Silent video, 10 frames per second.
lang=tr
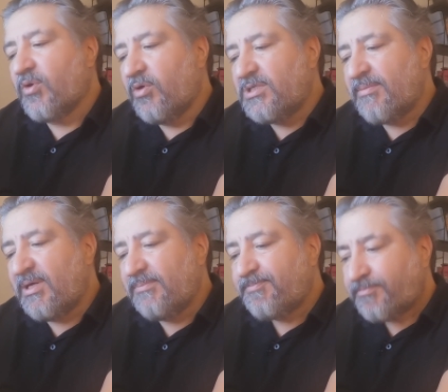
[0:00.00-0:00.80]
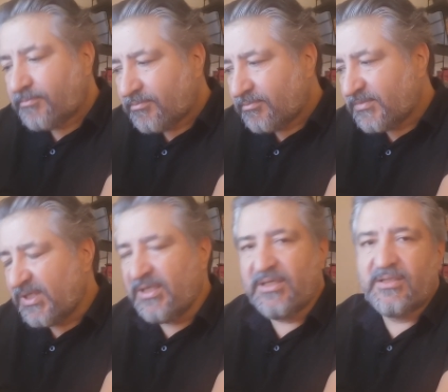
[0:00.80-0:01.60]
O zaman
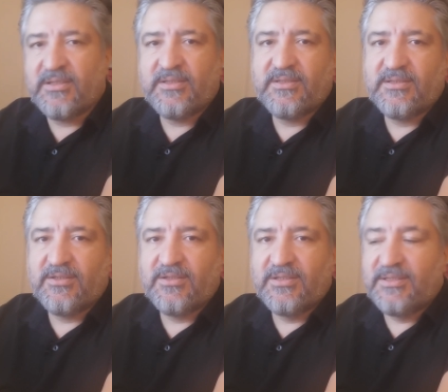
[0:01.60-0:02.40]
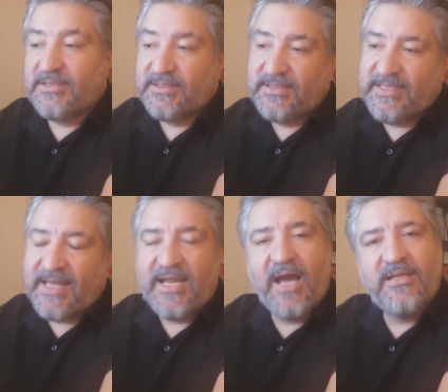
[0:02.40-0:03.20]
e,
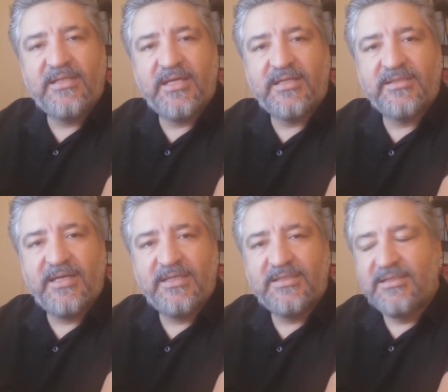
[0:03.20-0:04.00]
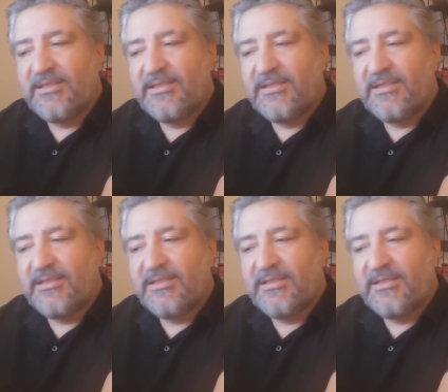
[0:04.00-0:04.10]
Delali'nin yerine